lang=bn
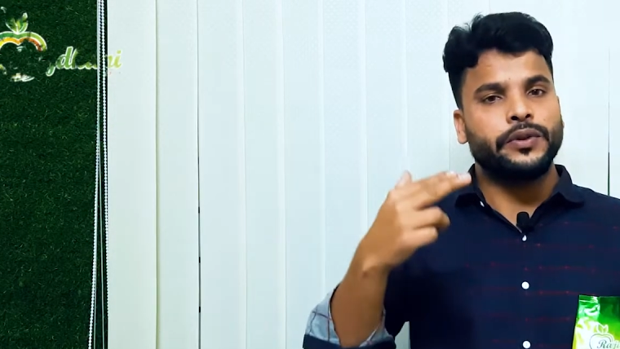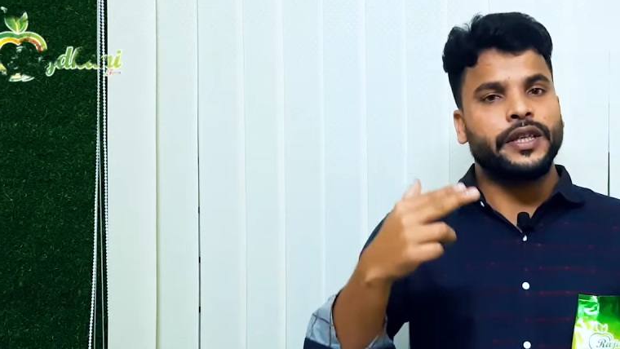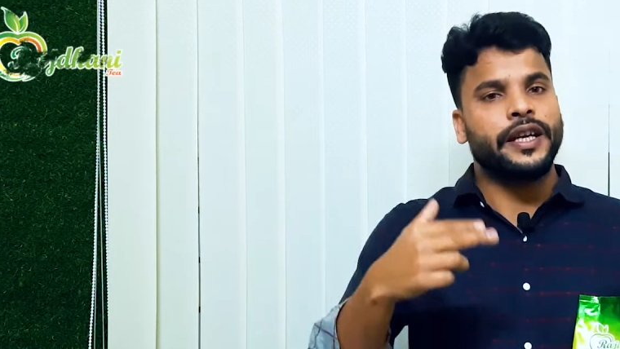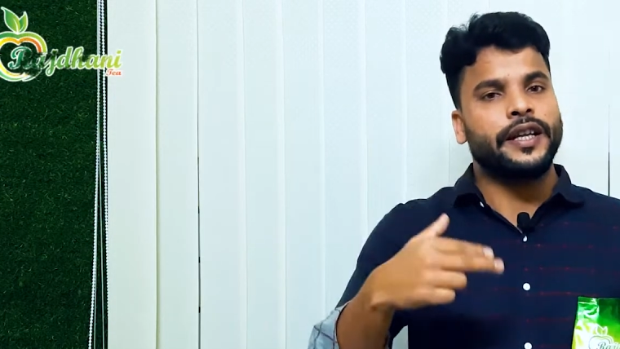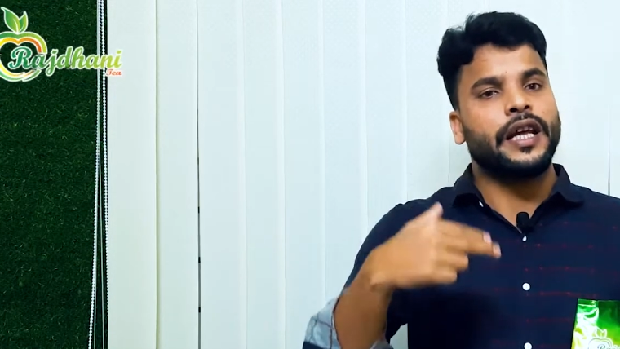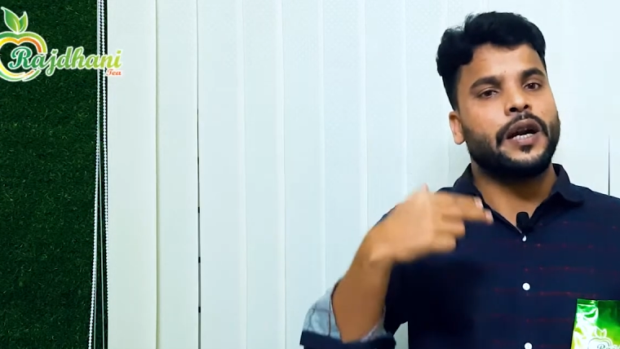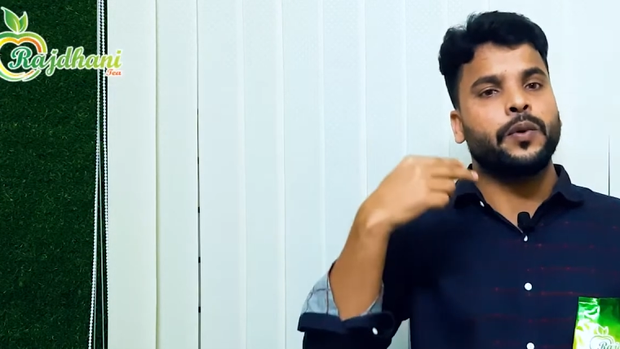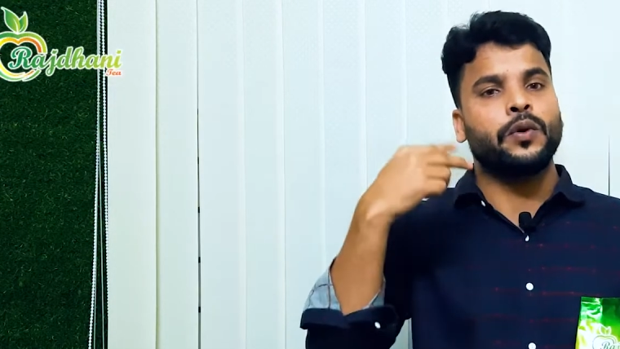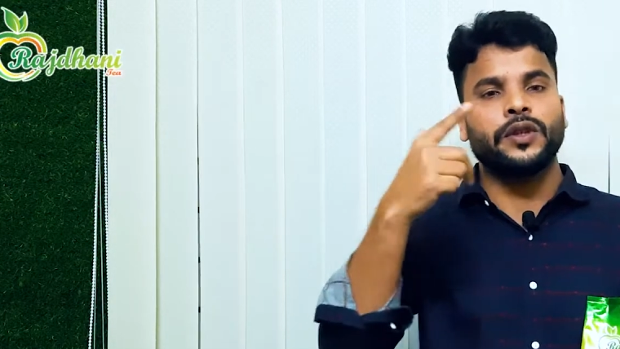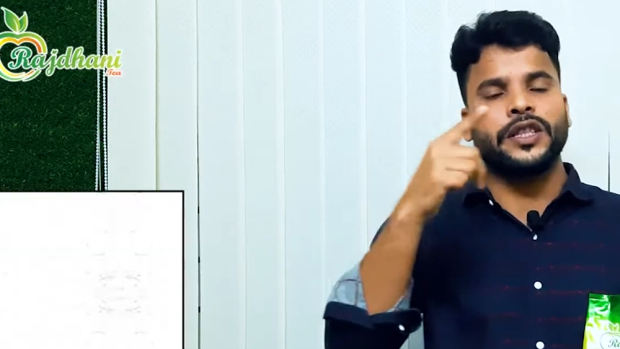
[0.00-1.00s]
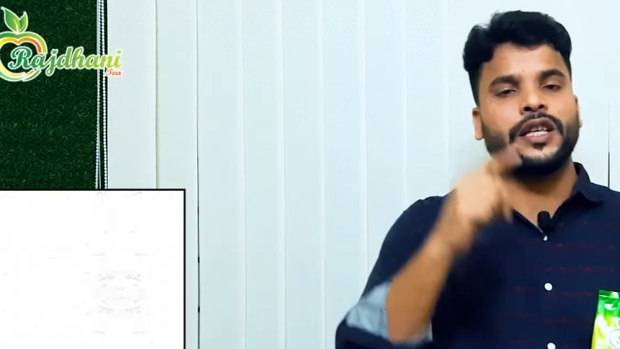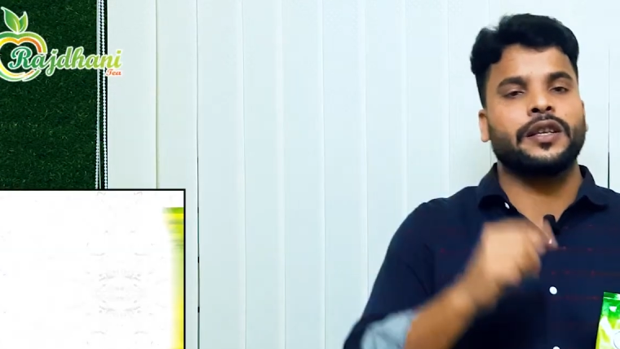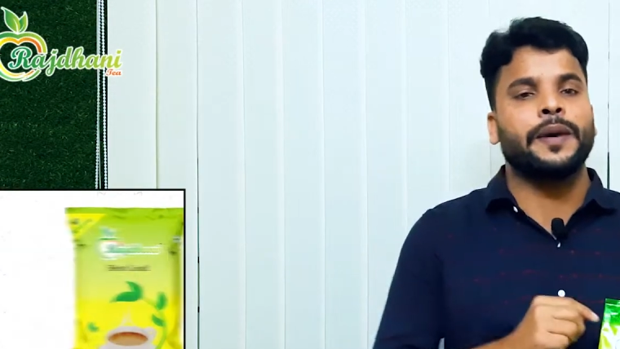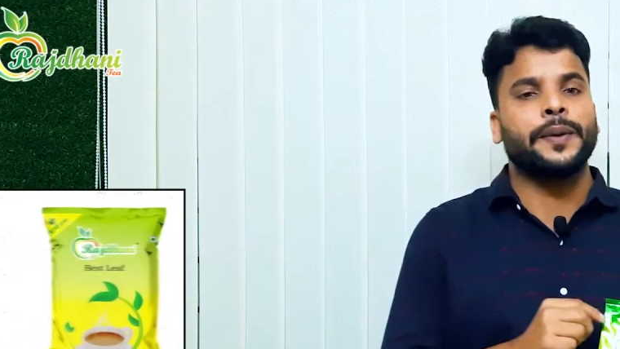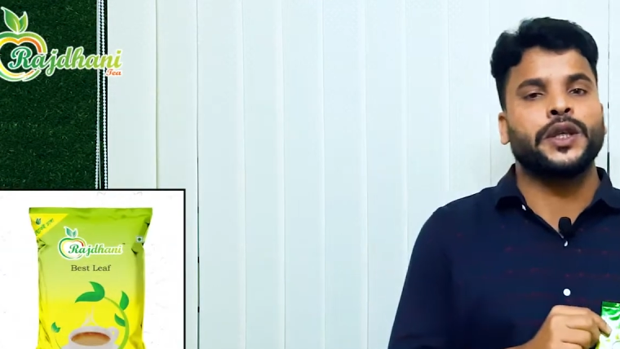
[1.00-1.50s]
জেনে তারপর ওদের সাথে
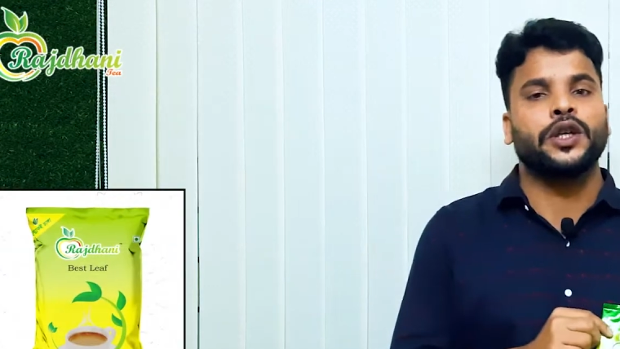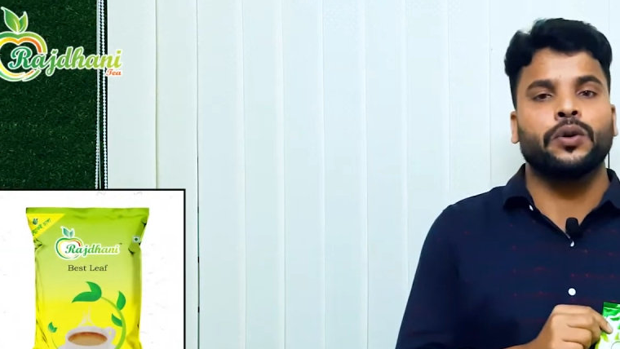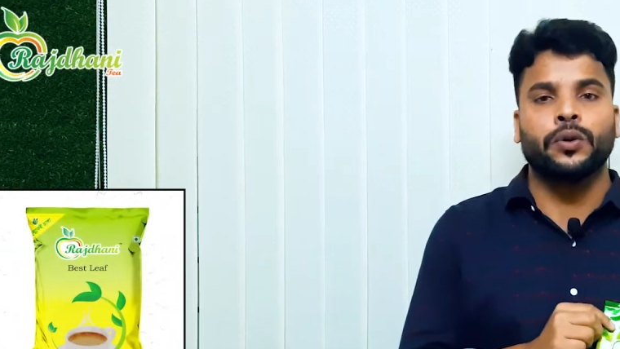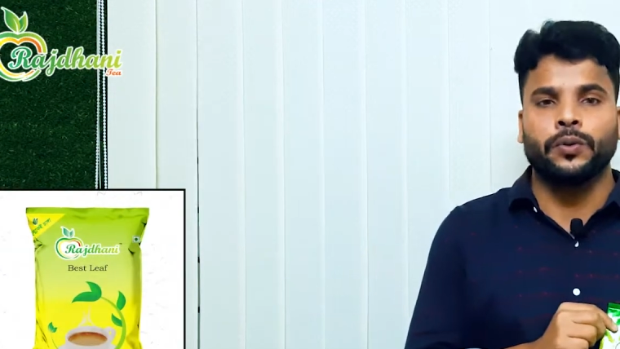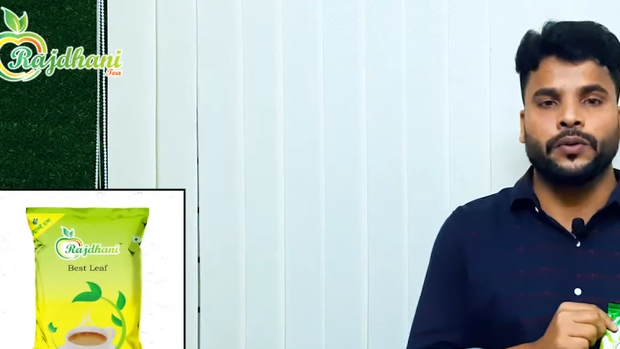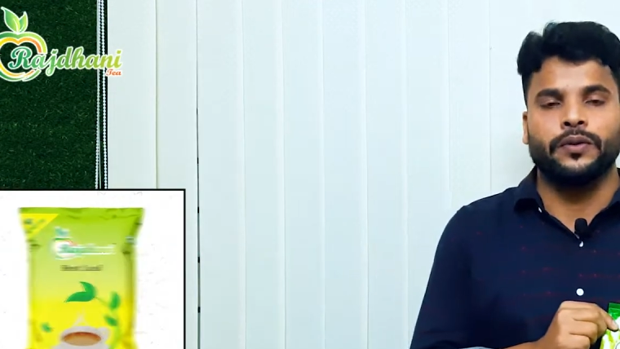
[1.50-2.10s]
ব্যবসা করুন